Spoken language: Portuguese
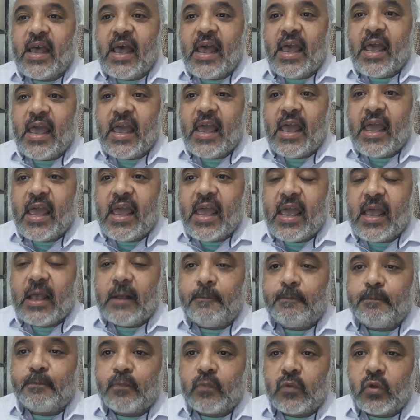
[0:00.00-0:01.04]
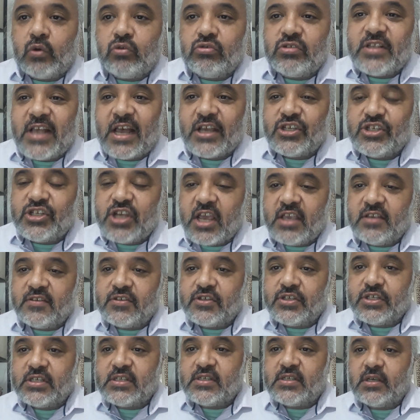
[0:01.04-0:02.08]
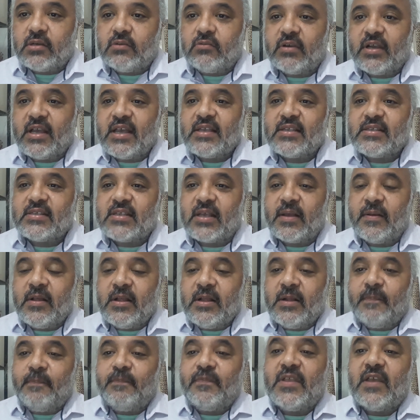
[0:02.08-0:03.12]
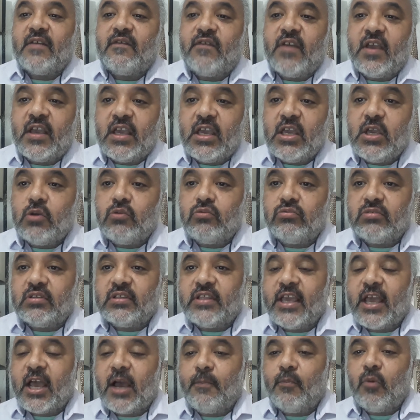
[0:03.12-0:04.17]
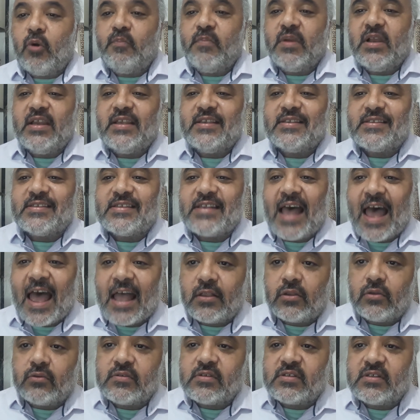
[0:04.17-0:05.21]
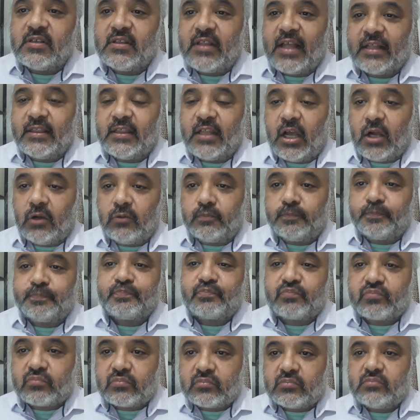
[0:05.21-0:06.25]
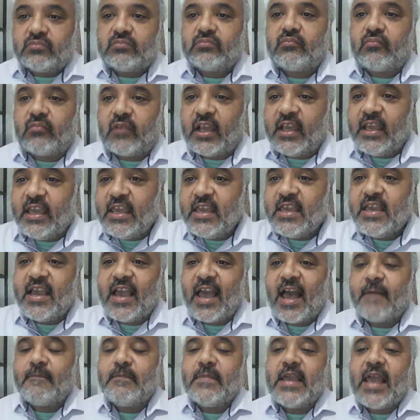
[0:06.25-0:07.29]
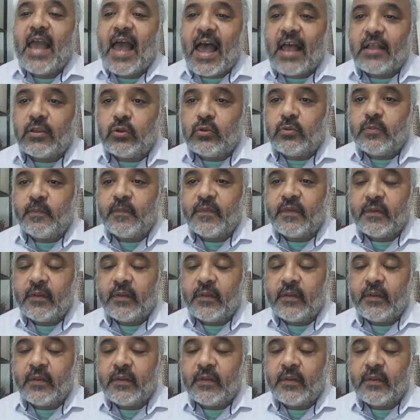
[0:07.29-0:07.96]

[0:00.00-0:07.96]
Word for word: é, os agentes de segurança deveriam ter mobilizado o cidadão e encaminhado